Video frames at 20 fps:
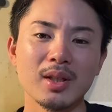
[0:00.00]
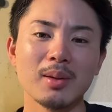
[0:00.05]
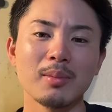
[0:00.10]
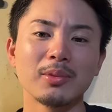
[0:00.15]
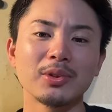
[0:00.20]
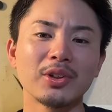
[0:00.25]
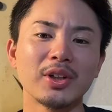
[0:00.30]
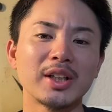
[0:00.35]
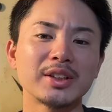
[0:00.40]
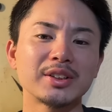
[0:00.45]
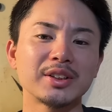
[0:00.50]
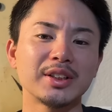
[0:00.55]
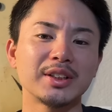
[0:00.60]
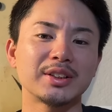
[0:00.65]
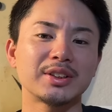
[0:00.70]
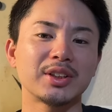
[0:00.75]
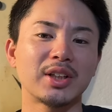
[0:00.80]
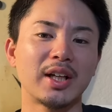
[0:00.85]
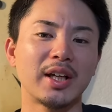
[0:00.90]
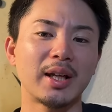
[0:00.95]
戻らずに、
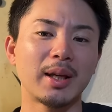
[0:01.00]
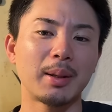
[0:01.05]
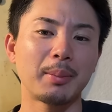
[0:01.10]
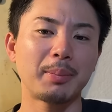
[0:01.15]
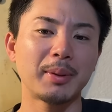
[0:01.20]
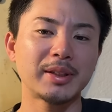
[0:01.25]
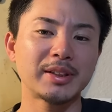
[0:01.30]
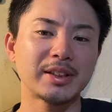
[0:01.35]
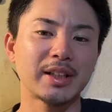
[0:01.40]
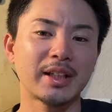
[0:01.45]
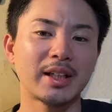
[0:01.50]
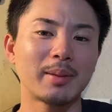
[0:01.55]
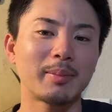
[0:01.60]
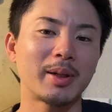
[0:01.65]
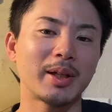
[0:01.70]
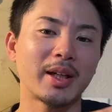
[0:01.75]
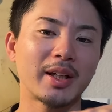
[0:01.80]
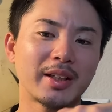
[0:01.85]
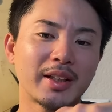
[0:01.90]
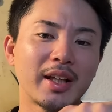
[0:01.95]
えー、
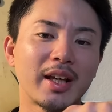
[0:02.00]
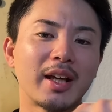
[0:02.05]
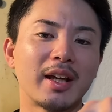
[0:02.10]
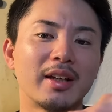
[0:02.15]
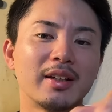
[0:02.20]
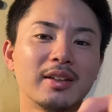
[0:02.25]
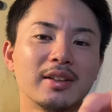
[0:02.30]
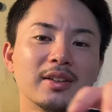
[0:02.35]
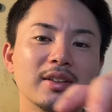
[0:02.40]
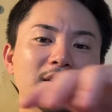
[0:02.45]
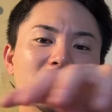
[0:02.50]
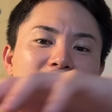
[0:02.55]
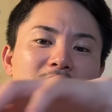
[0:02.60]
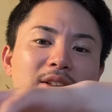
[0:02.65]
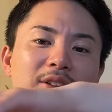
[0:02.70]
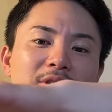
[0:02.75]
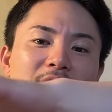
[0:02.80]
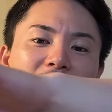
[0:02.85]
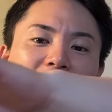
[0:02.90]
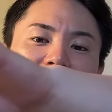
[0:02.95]
ピッチャーカバーが来て、
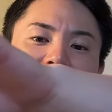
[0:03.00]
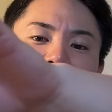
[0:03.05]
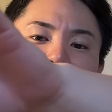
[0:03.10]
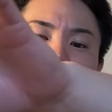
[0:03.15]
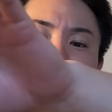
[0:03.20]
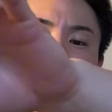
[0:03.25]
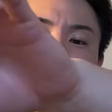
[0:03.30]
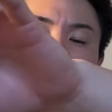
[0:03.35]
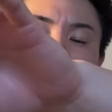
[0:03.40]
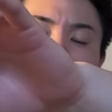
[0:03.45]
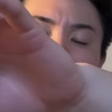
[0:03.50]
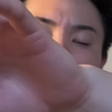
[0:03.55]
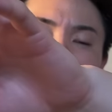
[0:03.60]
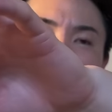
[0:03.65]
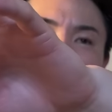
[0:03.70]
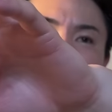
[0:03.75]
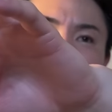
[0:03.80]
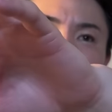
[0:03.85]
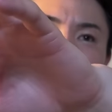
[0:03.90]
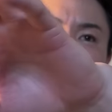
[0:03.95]
で、それでショート、
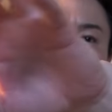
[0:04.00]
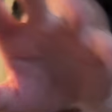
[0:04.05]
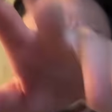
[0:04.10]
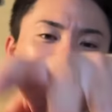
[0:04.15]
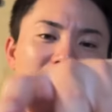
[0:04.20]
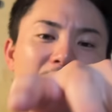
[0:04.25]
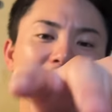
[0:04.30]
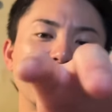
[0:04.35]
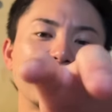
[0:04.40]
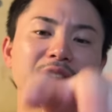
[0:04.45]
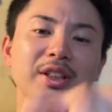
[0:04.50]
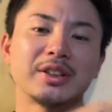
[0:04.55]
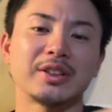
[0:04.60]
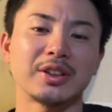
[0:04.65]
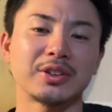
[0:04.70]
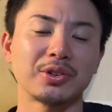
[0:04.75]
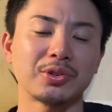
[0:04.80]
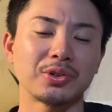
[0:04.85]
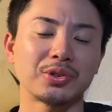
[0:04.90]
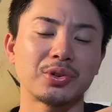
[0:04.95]
えー、ショートの門脇選手
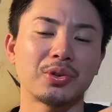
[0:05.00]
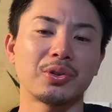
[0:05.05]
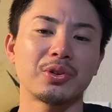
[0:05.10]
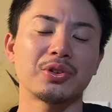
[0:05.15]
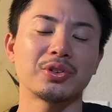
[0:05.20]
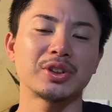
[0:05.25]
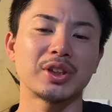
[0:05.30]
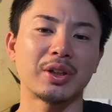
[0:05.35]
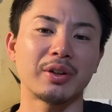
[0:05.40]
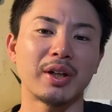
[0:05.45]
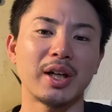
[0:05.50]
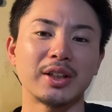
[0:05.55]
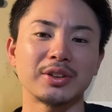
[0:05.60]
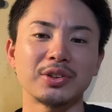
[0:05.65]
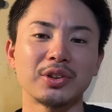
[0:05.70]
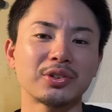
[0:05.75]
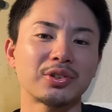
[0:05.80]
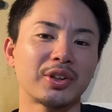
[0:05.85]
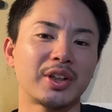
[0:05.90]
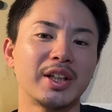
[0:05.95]
がちょっと送球したのが、
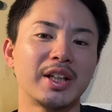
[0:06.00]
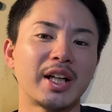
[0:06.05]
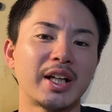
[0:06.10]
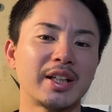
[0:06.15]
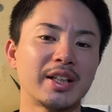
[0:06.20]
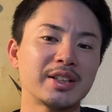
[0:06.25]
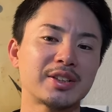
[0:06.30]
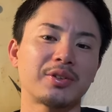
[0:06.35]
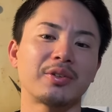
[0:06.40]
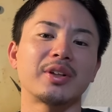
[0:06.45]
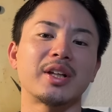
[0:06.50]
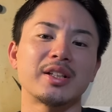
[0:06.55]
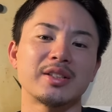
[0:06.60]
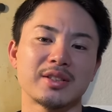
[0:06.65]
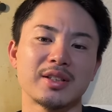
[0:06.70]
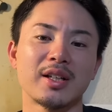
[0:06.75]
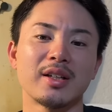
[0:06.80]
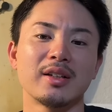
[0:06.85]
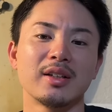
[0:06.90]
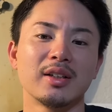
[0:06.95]
ちょっと左にそれたんで
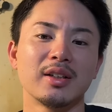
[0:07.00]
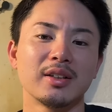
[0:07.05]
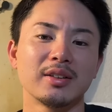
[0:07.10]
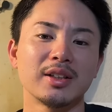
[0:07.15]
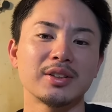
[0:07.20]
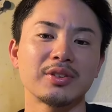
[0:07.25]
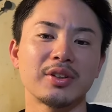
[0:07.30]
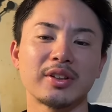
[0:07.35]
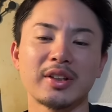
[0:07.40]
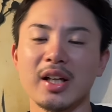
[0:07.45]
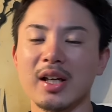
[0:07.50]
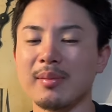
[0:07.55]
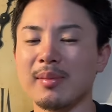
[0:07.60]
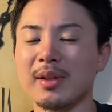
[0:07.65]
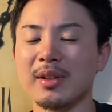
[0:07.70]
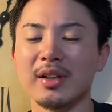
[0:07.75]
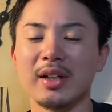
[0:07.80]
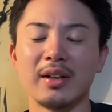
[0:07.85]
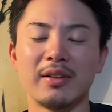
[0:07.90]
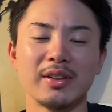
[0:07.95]
すね。で、それ
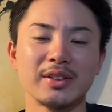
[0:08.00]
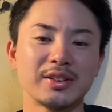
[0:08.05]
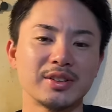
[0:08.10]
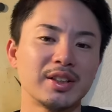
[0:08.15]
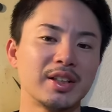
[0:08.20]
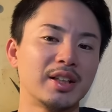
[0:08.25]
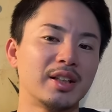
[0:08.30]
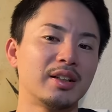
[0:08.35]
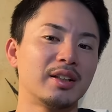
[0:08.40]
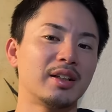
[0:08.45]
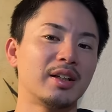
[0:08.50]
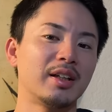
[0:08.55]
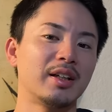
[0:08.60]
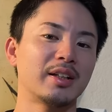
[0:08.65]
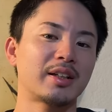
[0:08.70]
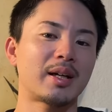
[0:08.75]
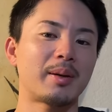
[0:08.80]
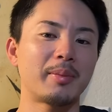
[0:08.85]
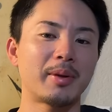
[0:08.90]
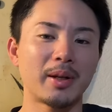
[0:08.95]
タイミングが合わずに、
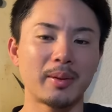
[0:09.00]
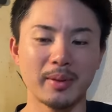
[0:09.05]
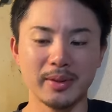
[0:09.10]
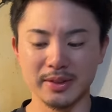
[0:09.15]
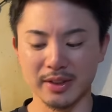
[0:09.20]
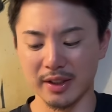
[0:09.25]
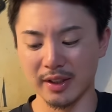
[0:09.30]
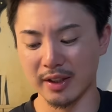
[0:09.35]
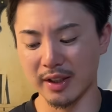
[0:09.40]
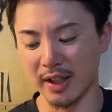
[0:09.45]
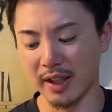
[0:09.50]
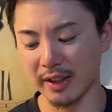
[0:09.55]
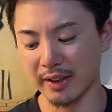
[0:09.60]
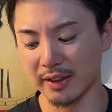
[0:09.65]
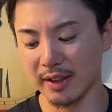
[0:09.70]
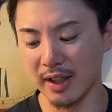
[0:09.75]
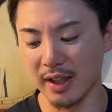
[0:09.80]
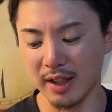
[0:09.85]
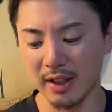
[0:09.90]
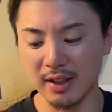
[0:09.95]
えー、カメラマン席に入っ
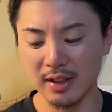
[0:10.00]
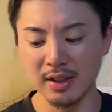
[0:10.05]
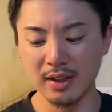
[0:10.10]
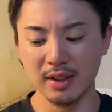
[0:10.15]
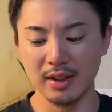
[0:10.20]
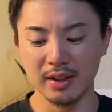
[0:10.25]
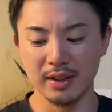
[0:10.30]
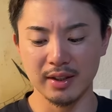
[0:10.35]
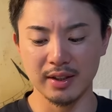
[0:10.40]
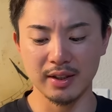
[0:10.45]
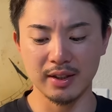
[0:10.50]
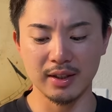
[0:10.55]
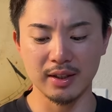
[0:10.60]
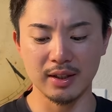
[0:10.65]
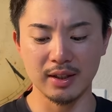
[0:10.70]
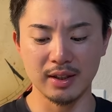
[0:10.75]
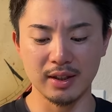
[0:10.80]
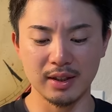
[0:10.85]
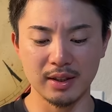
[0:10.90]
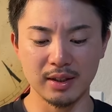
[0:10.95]
て、
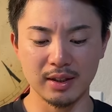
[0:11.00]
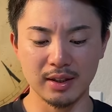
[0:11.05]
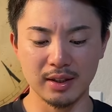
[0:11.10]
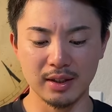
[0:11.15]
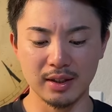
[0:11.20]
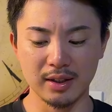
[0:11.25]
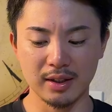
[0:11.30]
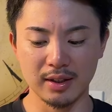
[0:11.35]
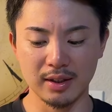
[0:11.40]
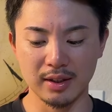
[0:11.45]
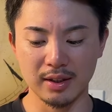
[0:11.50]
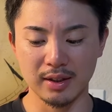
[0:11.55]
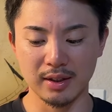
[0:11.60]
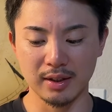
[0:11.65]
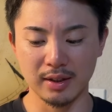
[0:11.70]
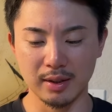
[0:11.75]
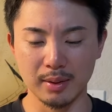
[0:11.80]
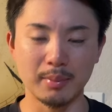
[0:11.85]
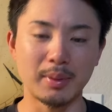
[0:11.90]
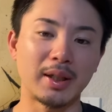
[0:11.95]

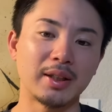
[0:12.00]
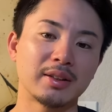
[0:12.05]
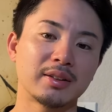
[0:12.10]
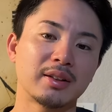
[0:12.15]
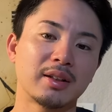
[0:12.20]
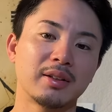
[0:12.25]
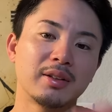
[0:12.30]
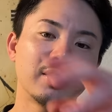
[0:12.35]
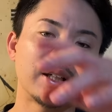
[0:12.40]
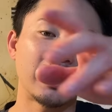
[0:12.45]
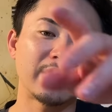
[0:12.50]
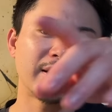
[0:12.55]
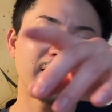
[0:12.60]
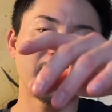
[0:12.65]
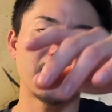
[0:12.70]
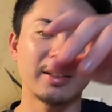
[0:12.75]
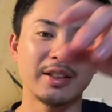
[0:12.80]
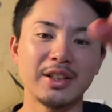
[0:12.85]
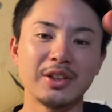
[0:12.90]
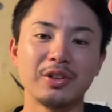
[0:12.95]
えー、まあ、
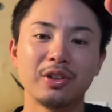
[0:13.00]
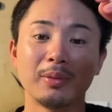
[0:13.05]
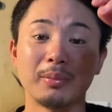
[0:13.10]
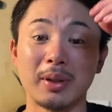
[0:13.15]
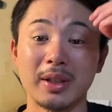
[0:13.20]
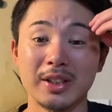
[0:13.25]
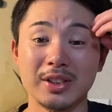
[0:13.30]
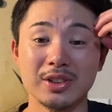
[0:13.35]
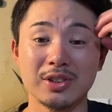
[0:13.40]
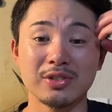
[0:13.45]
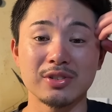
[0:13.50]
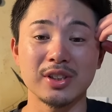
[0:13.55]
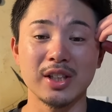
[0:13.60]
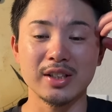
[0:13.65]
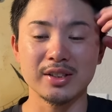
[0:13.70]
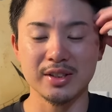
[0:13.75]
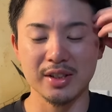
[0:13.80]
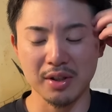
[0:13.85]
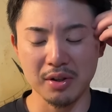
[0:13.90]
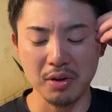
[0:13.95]
ランナーが二塁まで進んだ
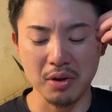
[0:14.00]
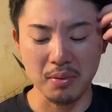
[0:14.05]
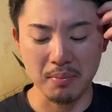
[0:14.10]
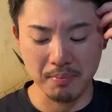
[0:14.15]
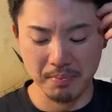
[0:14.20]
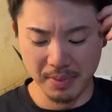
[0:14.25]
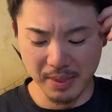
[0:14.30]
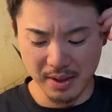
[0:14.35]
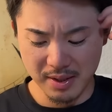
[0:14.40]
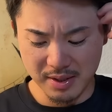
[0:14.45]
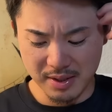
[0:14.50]
んですけど、